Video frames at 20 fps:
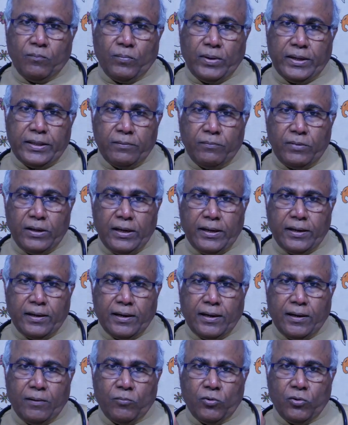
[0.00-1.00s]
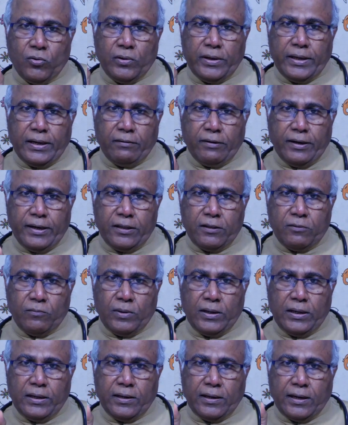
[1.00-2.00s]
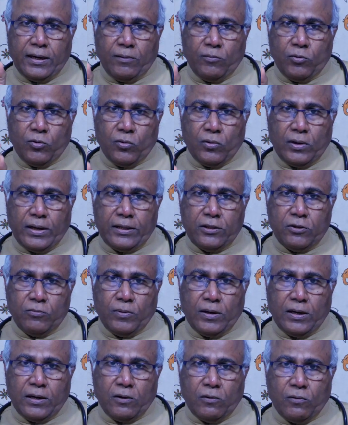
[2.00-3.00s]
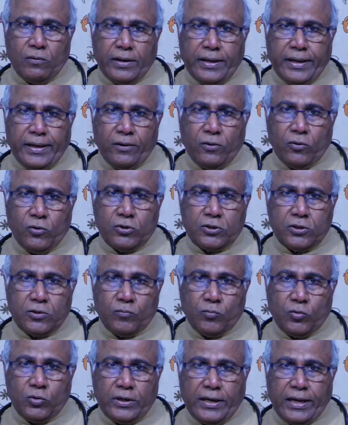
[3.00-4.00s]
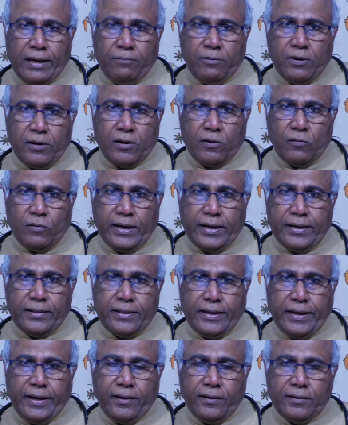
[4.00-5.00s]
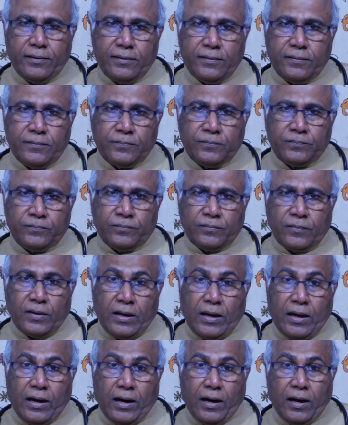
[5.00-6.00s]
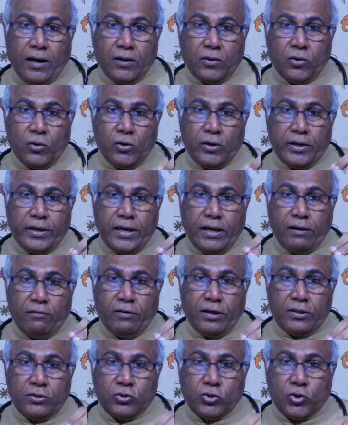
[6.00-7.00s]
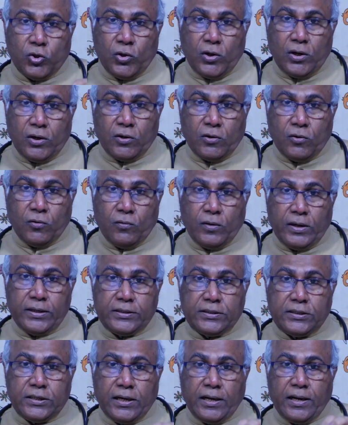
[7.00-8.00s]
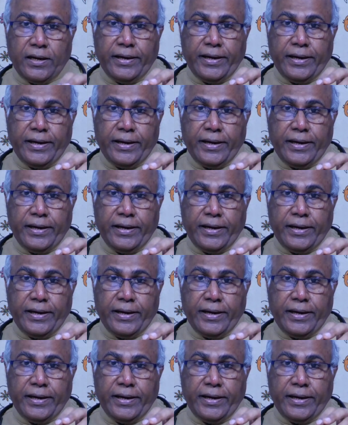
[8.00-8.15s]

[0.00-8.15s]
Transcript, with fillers: పది మిల్లీగ్రాములు ఇరవై ఐదు మిల్లీగ్రాములు కూడా అందుబాటులో ఉంటాయి రోజుకు మూడు ట్యాబ్లెట్లు వాడితే ఆరోగ్యవంతులకు వచ్చిన